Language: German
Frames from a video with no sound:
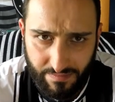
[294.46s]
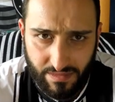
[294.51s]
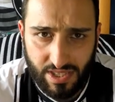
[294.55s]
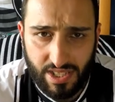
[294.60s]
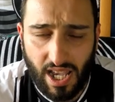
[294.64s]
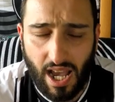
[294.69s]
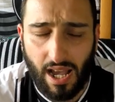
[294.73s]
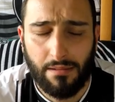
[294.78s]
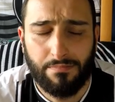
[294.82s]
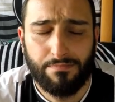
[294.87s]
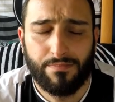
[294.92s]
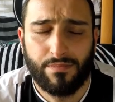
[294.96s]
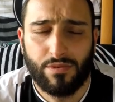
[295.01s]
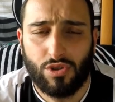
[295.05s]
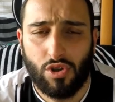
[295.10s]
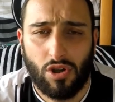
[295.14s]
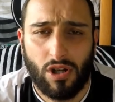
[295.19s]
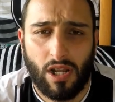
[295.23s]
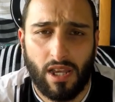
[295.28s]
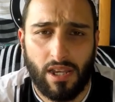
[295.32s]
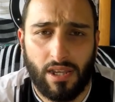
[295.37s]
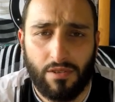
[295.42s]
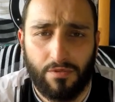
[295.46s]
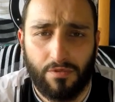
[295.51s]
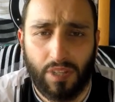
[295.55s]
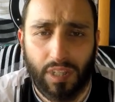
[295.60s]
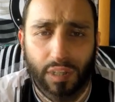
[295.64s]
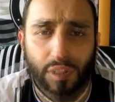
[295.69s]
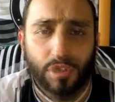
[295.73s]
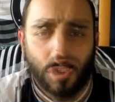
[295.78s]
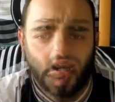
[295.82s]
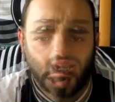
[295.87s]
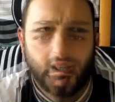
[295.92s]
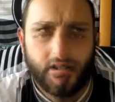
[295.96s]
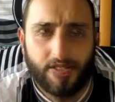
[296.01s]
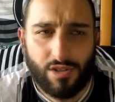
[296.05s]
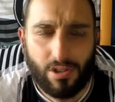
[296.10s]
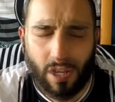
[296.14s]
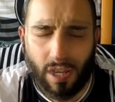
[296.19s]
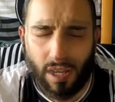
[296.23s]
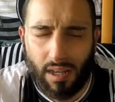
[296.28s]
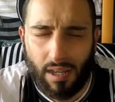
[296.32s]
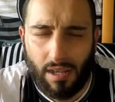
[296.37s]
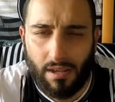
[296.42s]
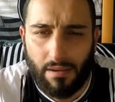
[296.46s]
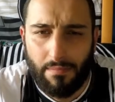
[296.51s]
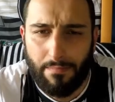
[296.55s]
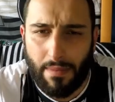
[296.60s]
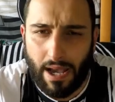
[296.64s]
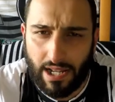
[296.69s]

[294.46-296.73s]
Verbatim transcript: ja, soll er in Wien also, glücklich äh, werden.